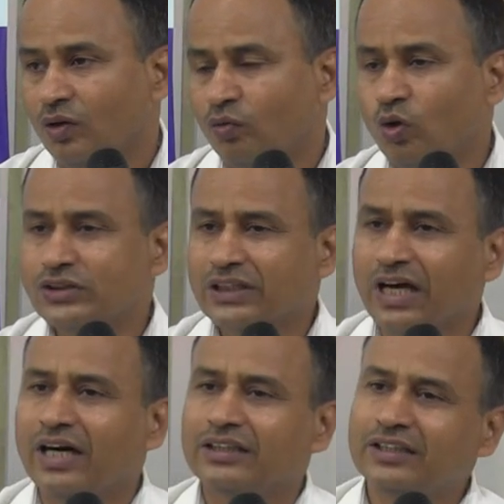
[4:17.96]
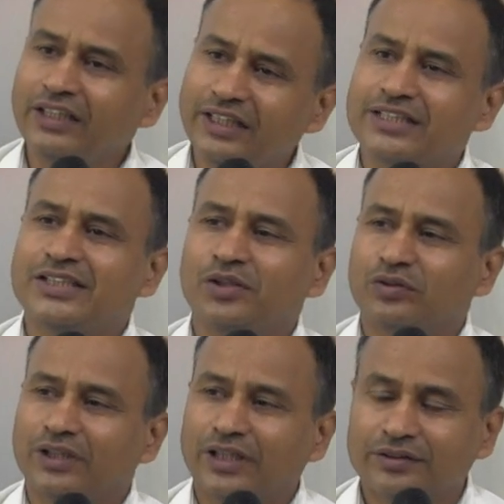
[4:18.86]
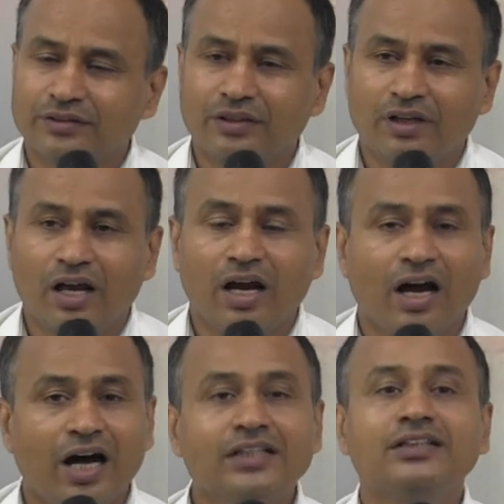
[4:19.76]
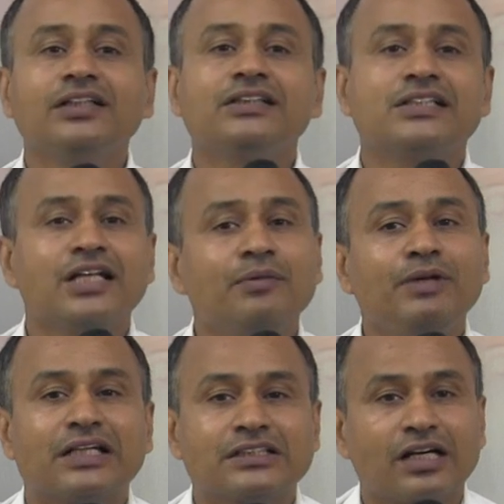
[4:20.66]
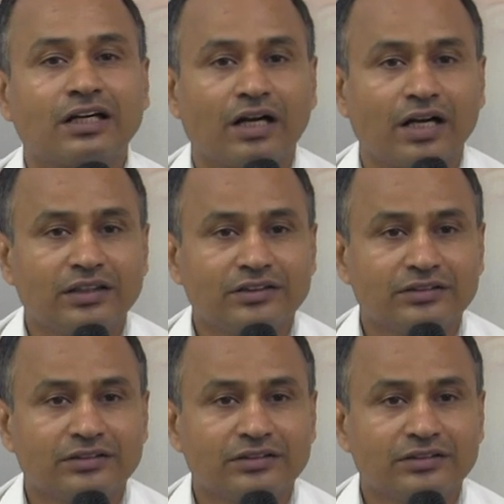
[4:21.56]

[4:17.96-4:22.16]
वो उसका आदति कैसे होता है आज तक जिसने भी नशा करा